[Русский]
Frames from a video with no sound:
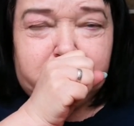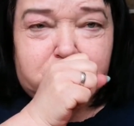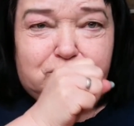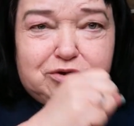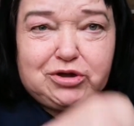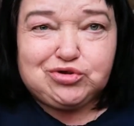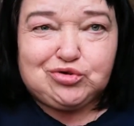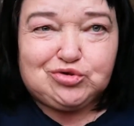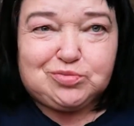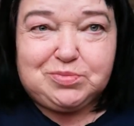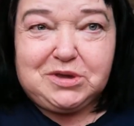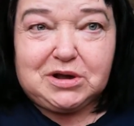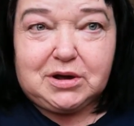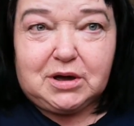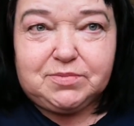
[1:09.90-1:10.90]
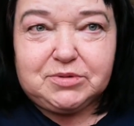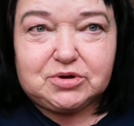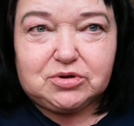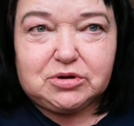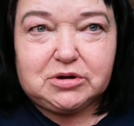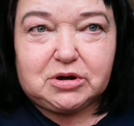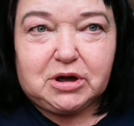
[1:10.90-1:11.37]
Ой, а чуть мне
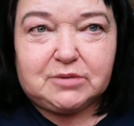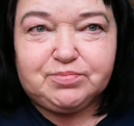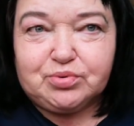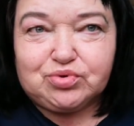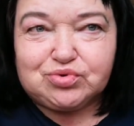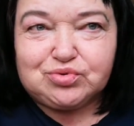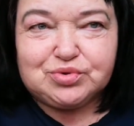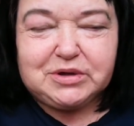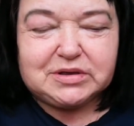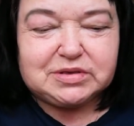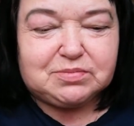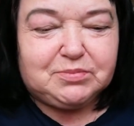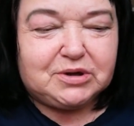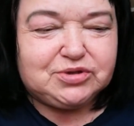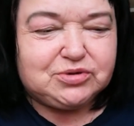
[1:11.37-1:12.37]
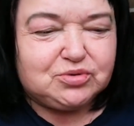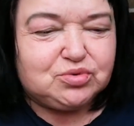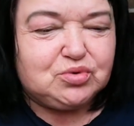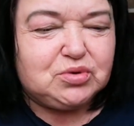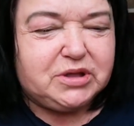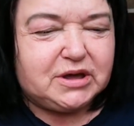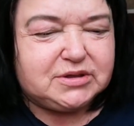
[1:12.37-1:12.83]
камера, я как будто туда смотрю.
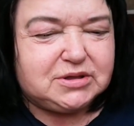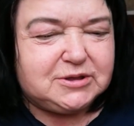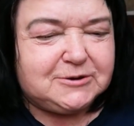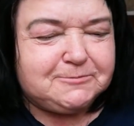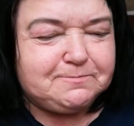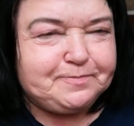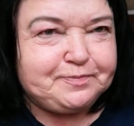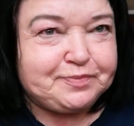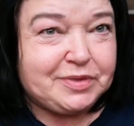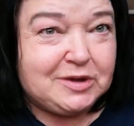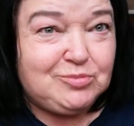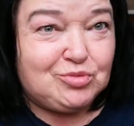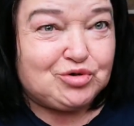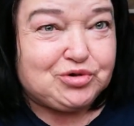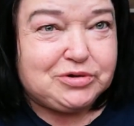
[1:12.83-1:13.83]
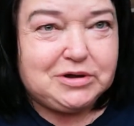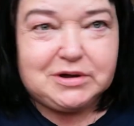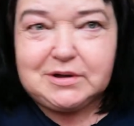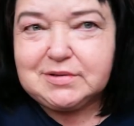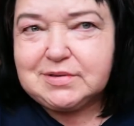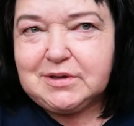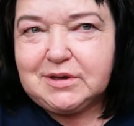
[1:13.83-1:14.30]
Ну ладно, может, я
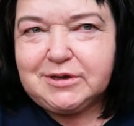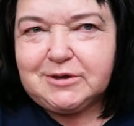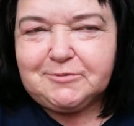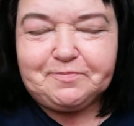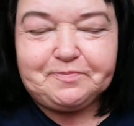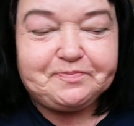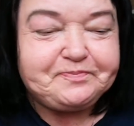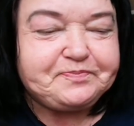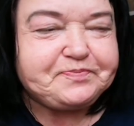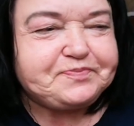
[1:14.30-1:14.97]
косая.